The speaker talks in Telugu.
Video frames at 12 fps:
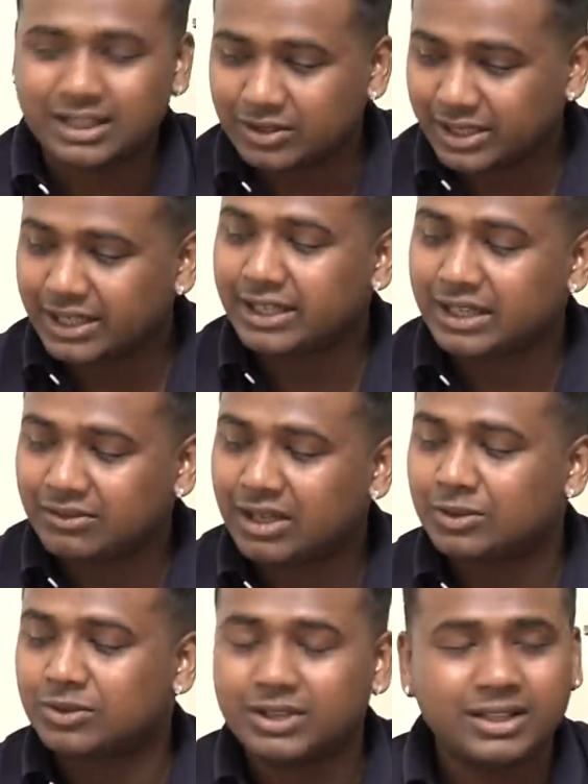అందుకని నేను
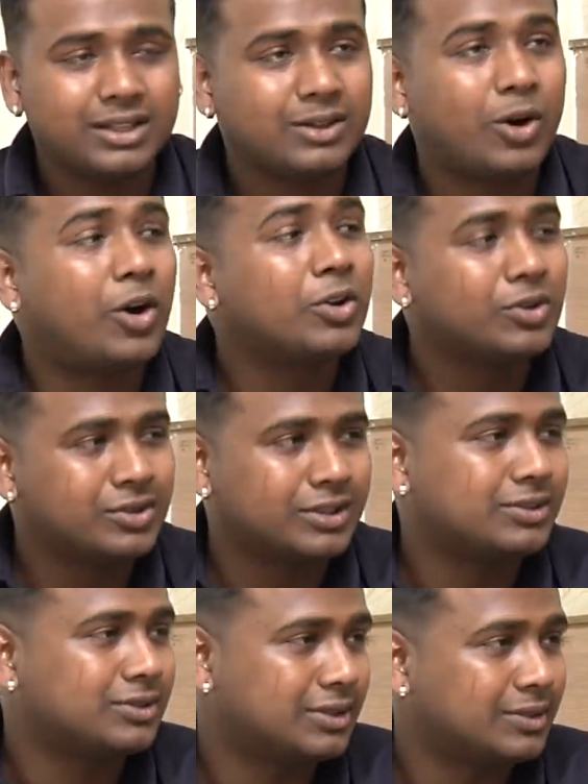వాళ్ళతో ఆర్గ్యూ
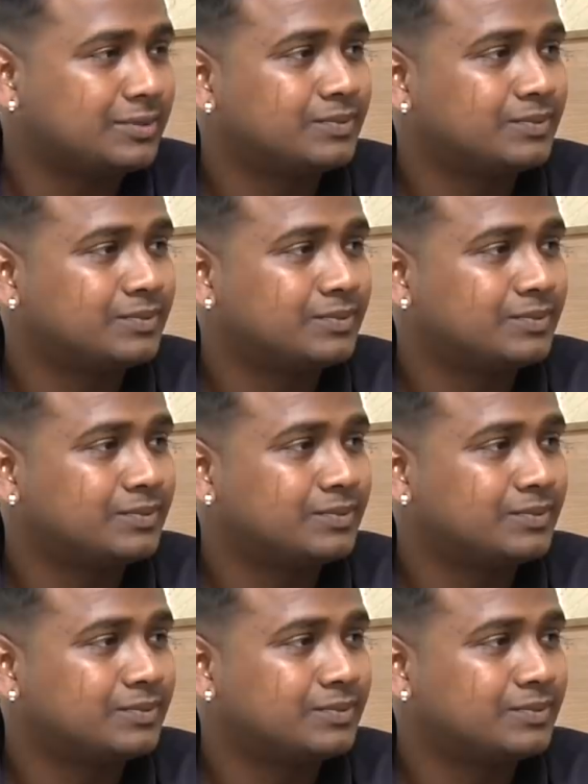చేస్తున్నా